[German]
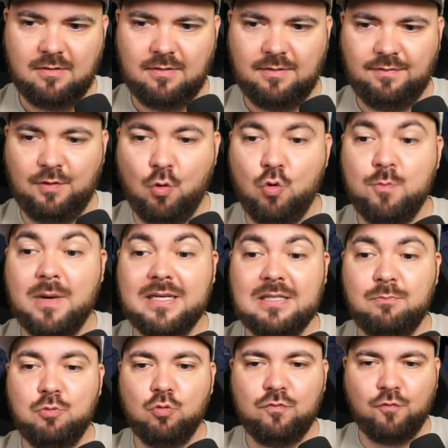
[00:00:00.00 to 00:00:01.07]
Wir holen mal die
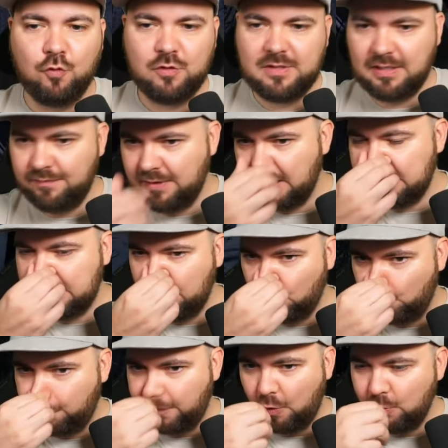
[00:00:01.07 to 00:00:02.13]
Blutfunzel. Wie heißt die
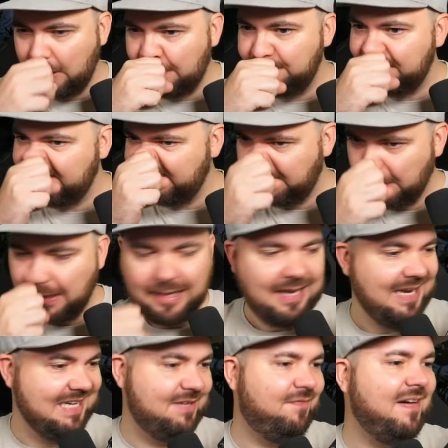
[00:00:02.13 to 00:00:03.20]
UV-Lampe?
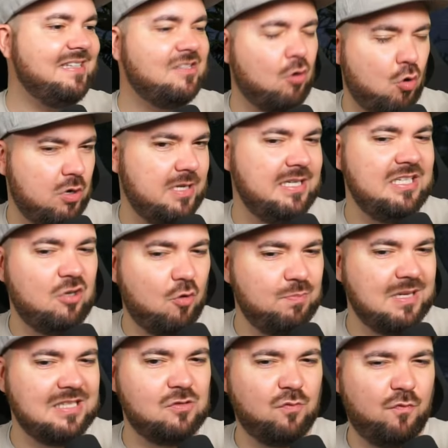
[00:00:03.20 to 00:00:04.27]
Ich weiß auch nicht, ob
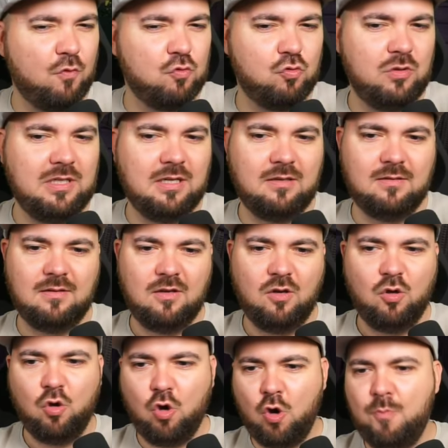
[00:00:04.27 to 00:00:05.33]
das so funktioniert
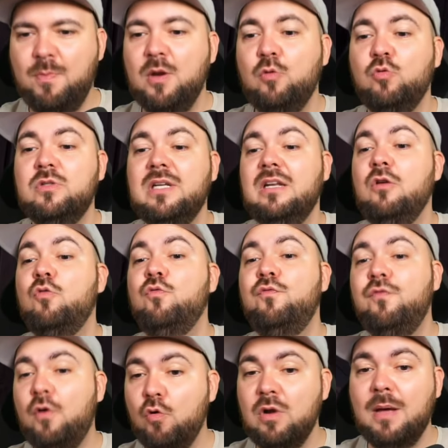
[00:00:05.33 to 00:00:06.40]
ob man unter einer
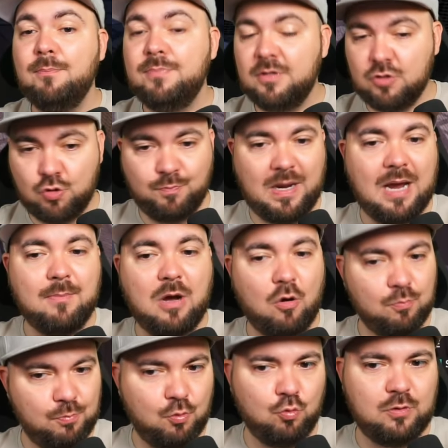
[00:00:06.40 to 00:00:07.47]
UV-Lampe Sperma
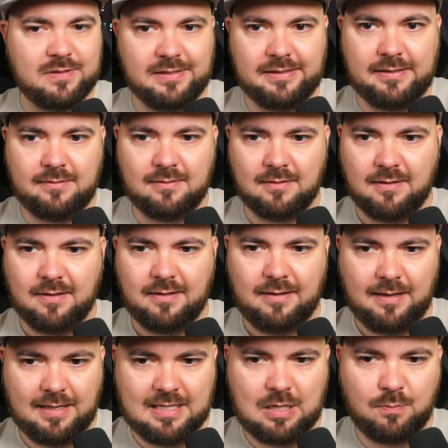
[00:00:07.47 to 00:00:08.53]
und Blut sieht.
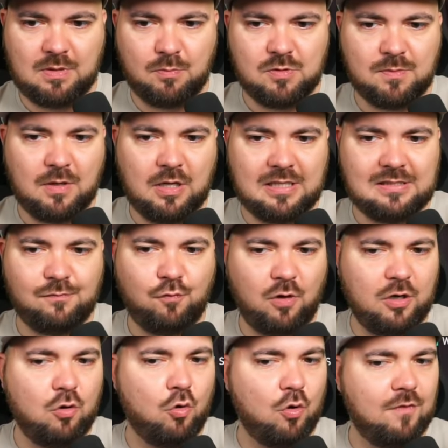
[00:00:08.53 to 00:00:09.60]
Ich glaube, da muss man erst vorher
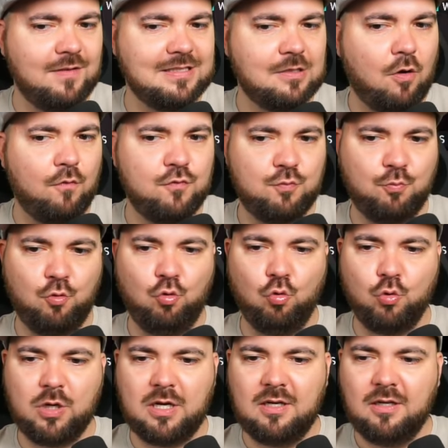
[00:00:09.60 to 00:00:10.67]
noch irgendwas draufsprühen,
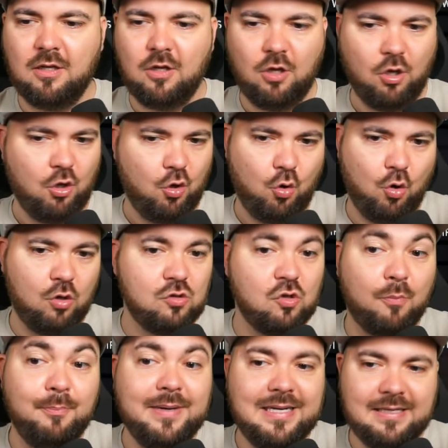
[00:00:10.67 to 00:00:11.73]
oder? Irgend so
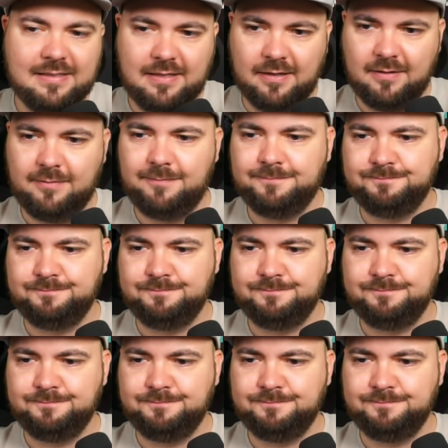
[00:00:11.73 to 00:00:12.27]
ein Mittelchen.